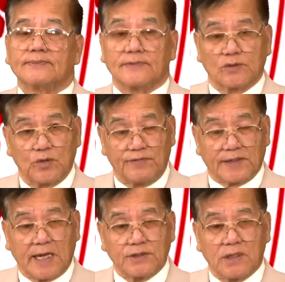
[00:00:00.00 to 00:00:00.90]
Quý vị
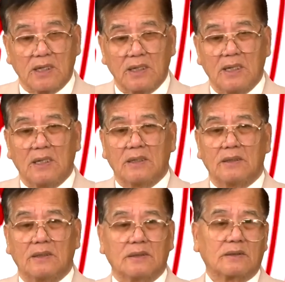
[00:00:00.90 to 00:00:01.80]
thấy chưa?
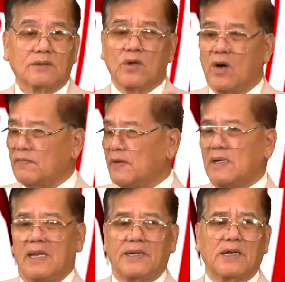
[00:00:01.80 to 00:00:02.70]
Đối với
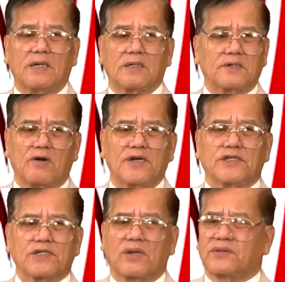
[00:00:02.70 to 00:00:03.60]
lại Ron
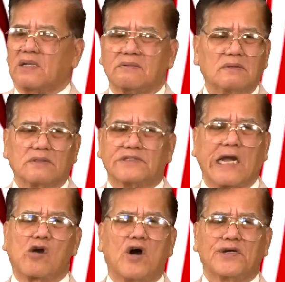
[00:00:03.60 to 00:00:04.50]
DeSantis, trẻ
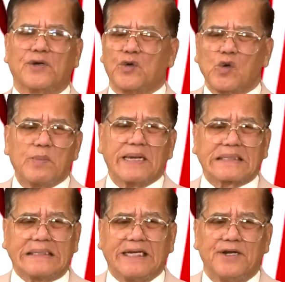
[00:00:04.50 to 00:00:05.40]
con này nó có biết
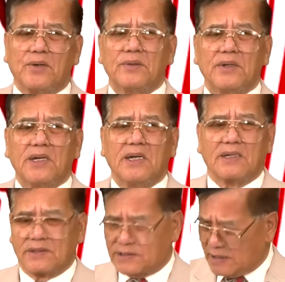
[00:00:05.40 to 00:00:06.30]
cái gì đâu.
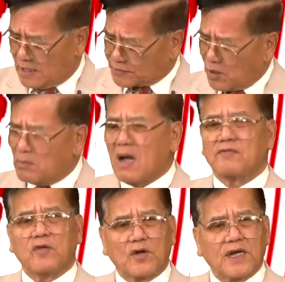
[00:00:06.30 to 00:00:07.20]
Nó chỉ ở tiểu bang
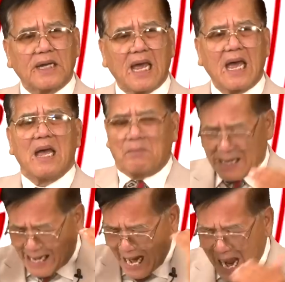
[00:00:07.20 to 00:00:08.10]
Florida, mà
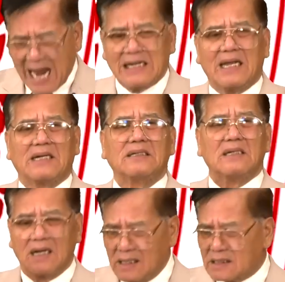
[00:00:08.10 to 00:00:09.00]
cả hai lần
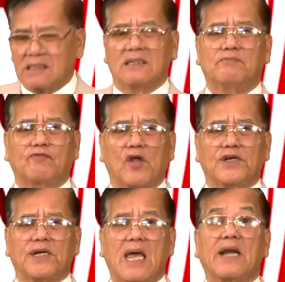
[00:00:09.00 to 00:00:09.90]
ứng cử
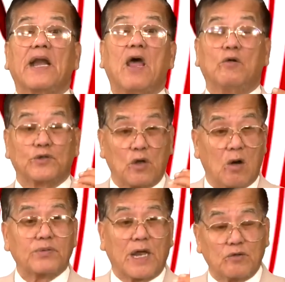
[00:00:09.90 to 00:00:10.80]
Florida đều do
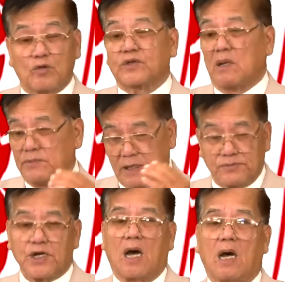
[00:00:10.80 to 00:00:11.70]
ông Donald Trump yểm trợ.